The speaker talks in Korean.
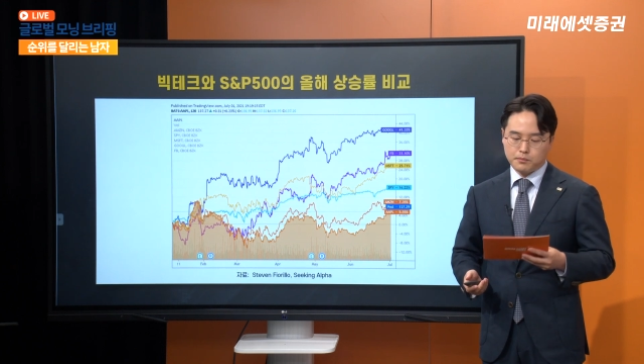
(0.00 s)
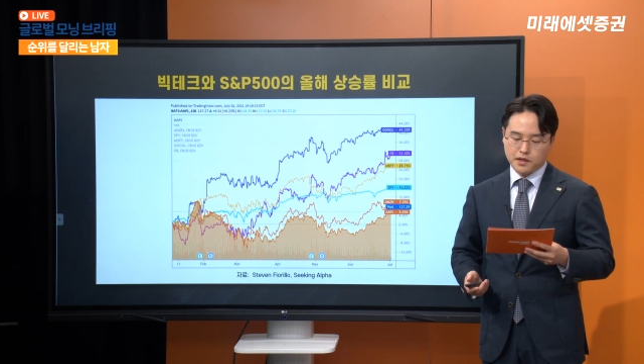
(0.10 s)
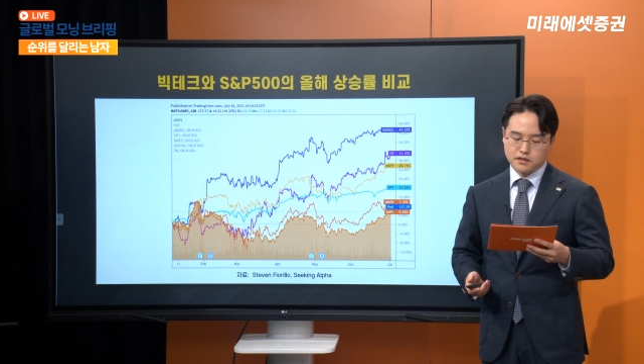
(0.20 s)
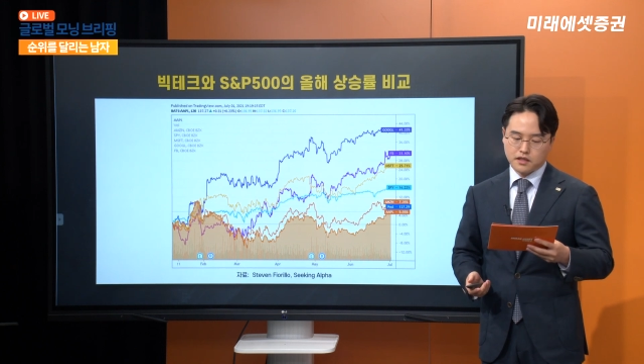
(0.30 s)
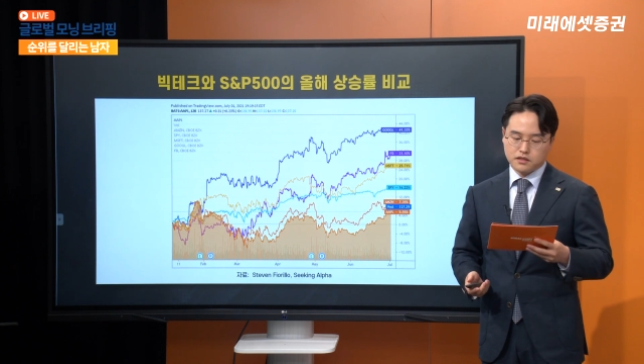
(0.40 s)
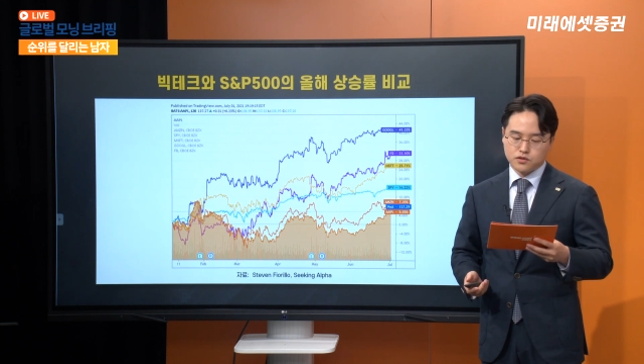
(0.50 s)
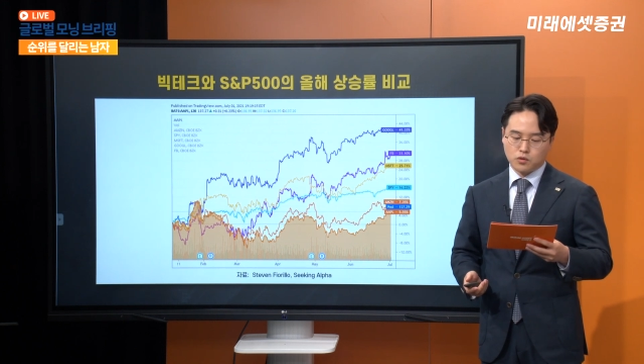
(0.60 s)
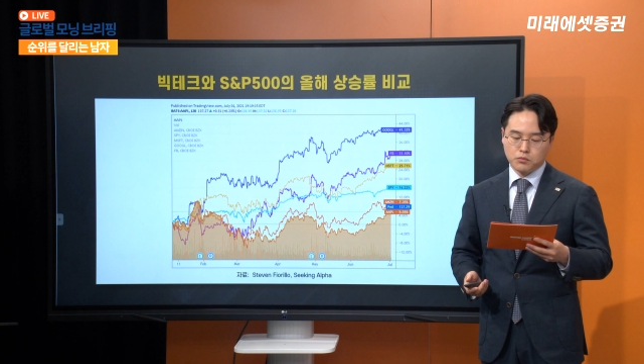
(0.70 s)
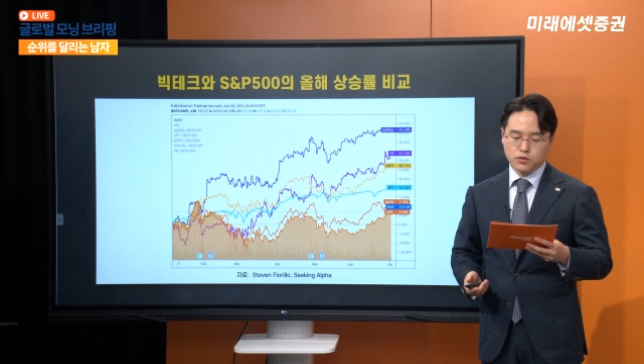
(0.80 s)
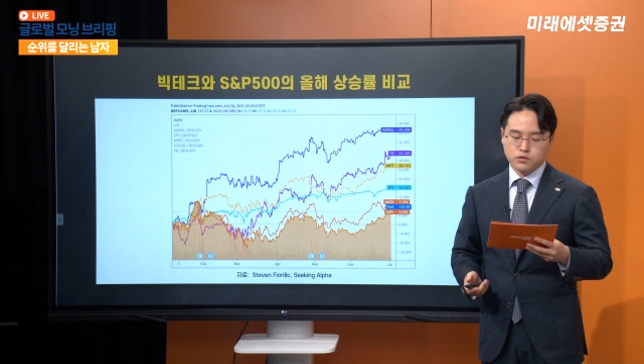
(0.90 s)
빅테크
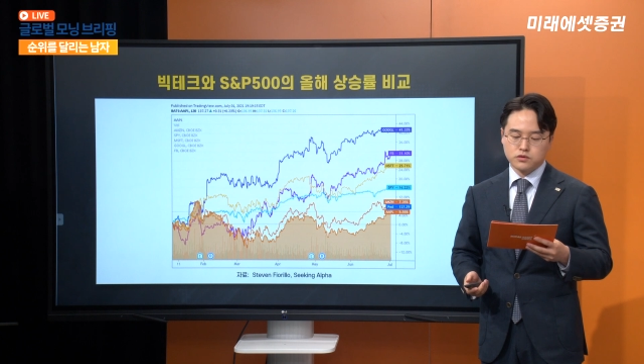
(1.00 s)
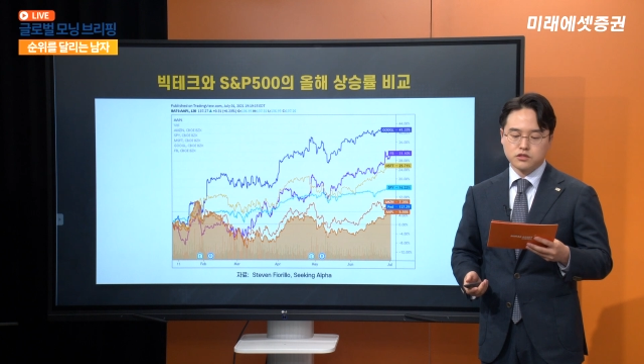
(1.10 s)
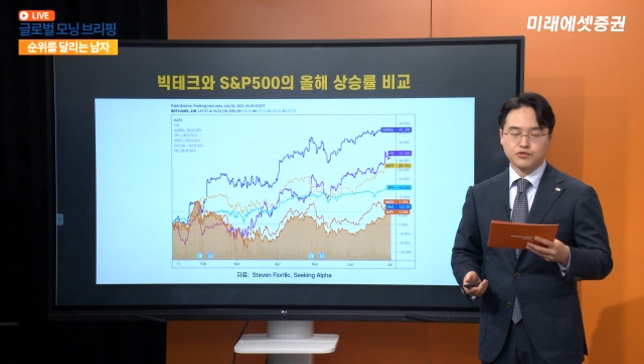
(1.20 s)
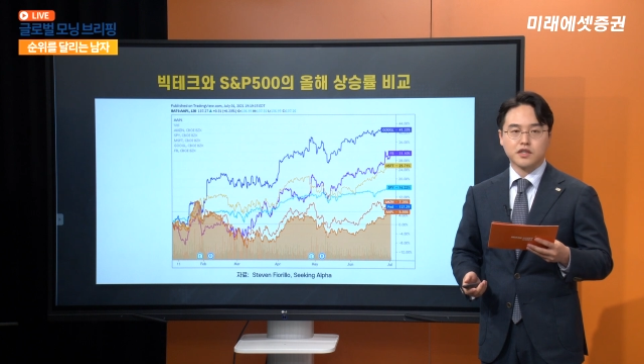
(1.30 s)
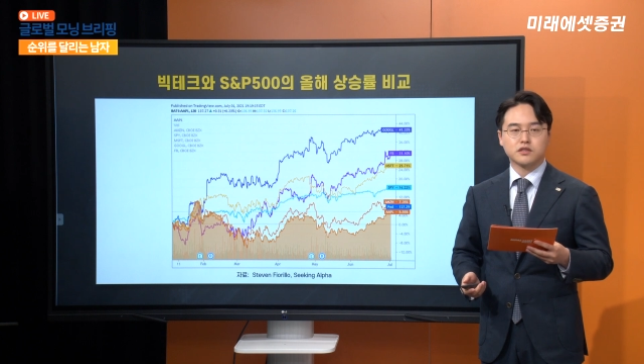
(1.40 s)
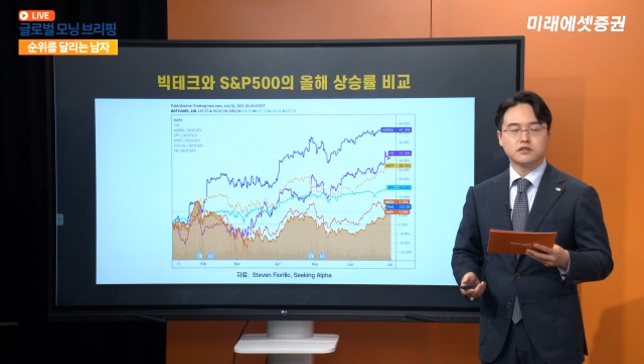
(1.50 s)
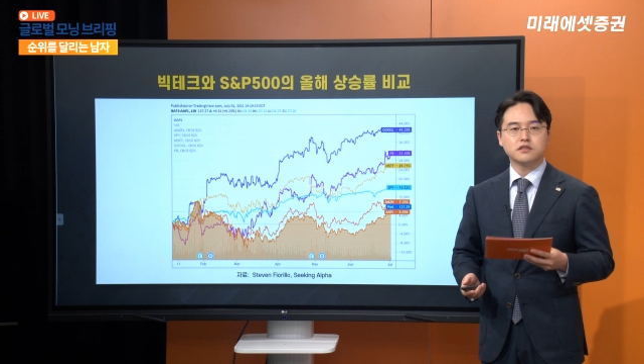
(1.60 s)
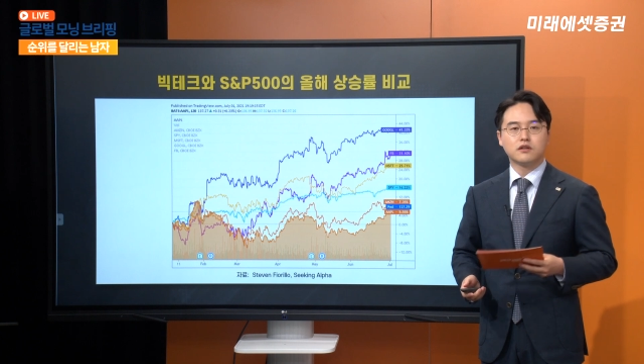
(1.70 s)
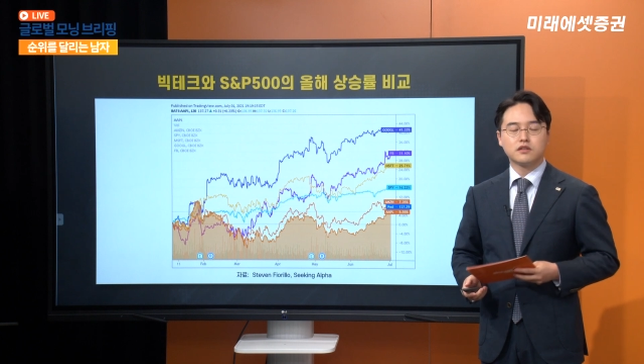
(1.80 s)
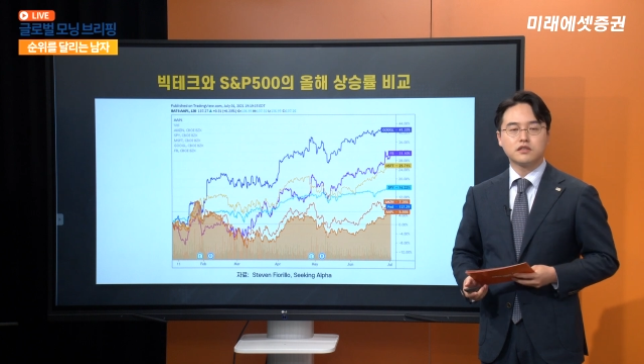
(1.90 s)
종목들 중에서는
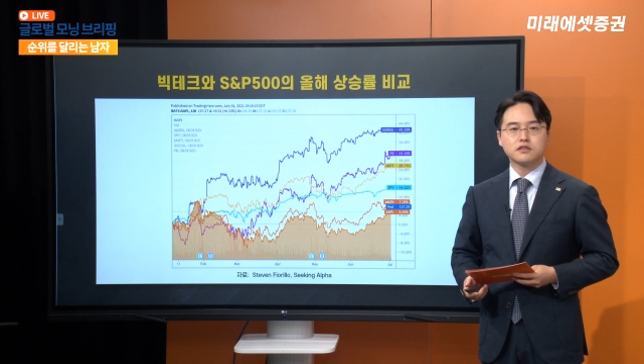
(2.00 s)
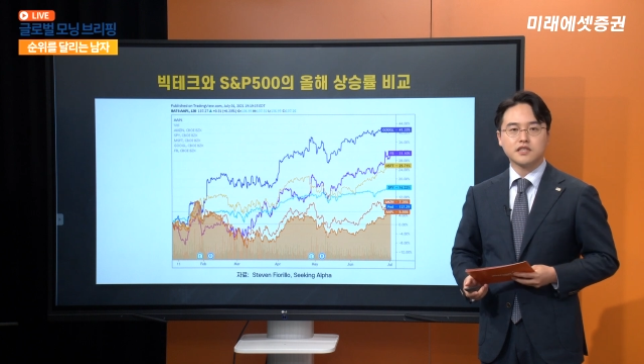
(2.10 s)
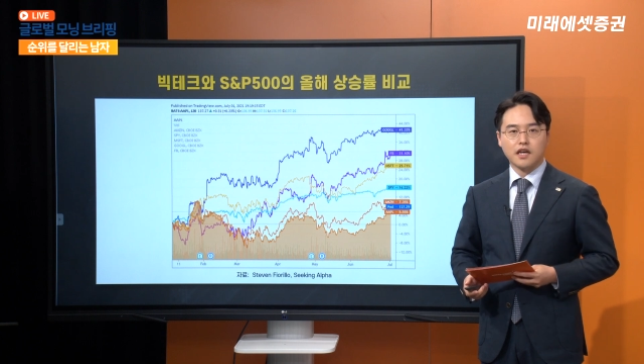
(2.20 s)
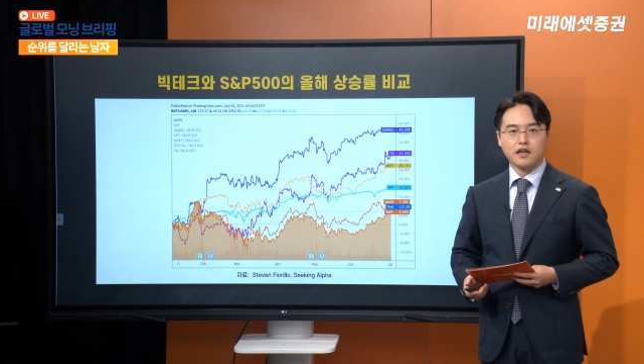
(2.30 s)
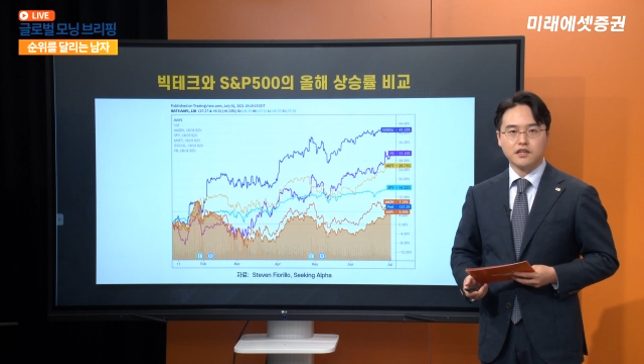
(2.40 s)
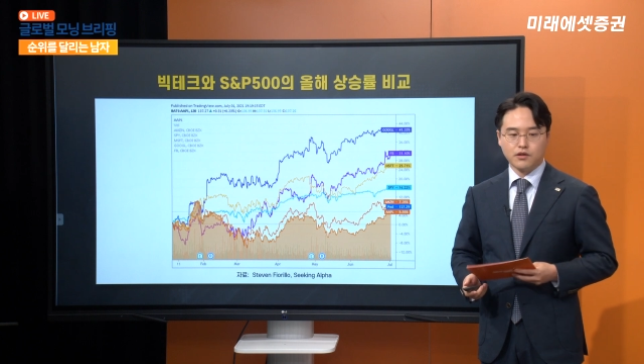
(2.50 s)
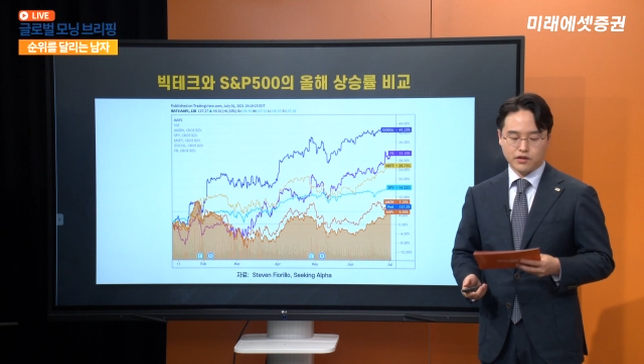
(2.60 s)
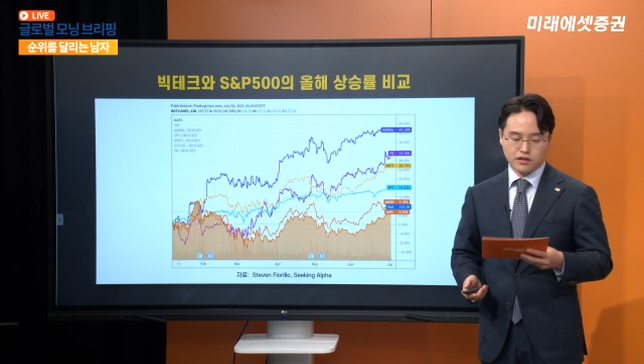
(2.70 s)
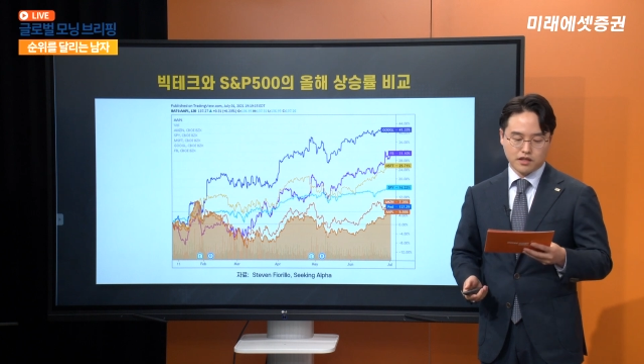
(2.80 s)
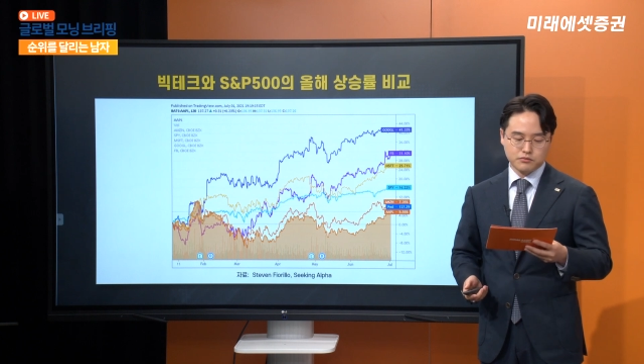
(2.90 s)

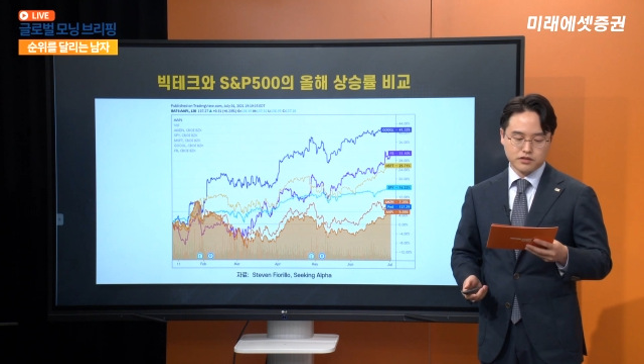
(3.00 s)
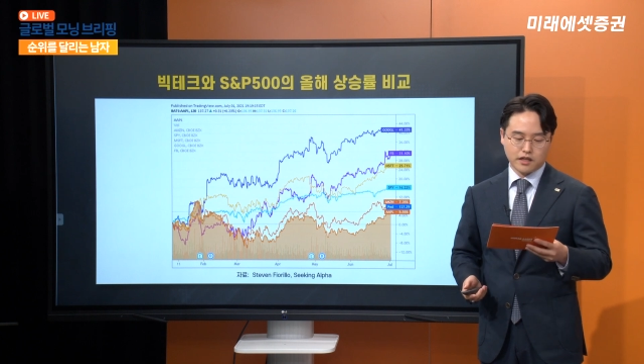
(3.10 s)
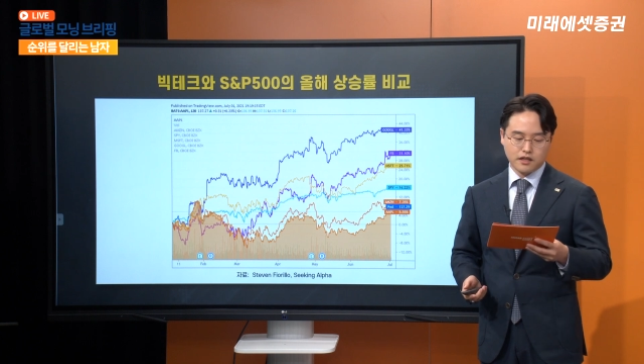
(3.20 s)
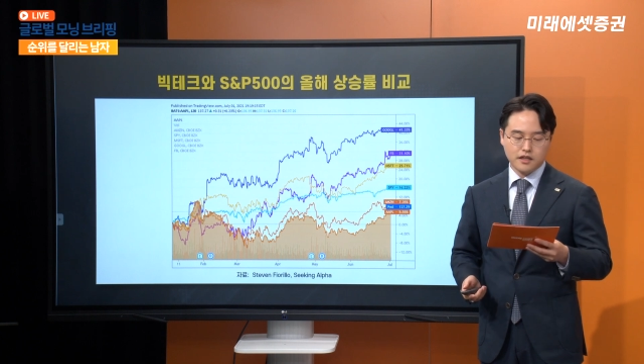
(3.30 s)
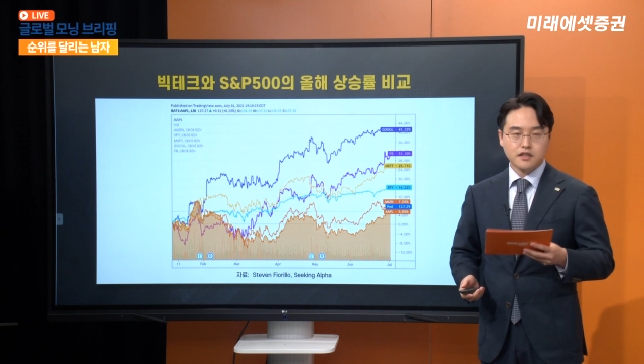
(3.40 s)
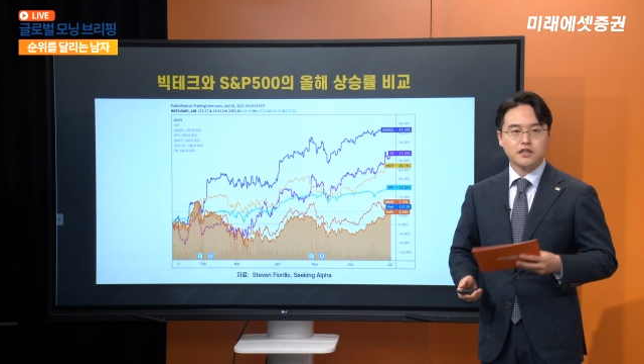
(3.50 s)
열등생이었기 때문에